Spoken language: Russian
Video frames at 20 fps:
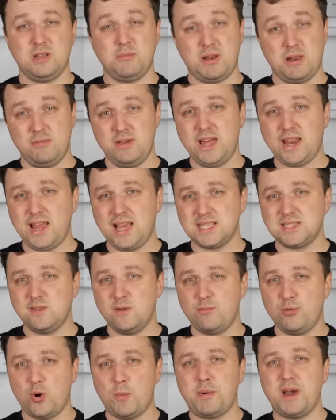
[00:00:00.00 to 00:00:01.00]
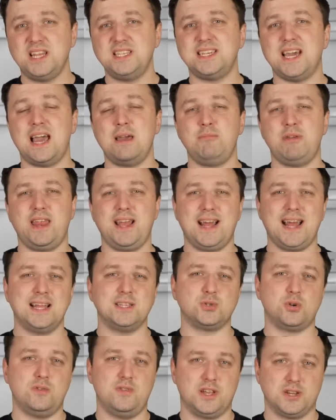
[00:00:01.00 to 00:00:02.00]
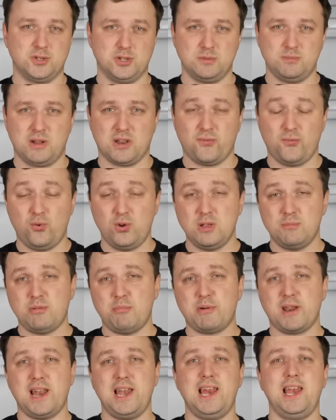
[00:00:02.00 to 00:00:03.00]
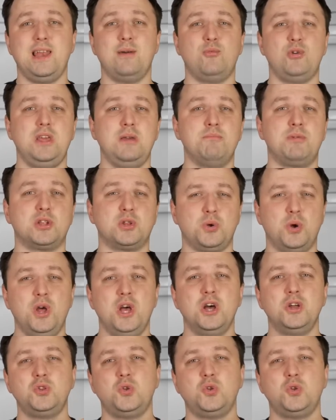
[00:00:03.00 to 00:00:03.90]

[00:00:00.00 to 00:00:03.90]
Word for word: Например, если вы покупаете американскую версию смартфона по параллельному импорту,